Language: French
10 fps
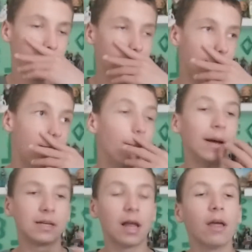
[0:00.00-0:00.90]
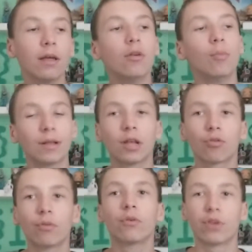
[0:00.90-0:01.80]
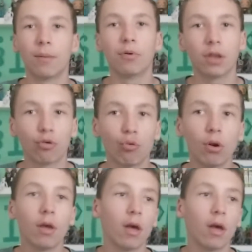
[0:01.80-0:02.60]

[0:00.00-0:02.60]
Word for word: et un, matelas le matelas je trouve que c'est un bon ajout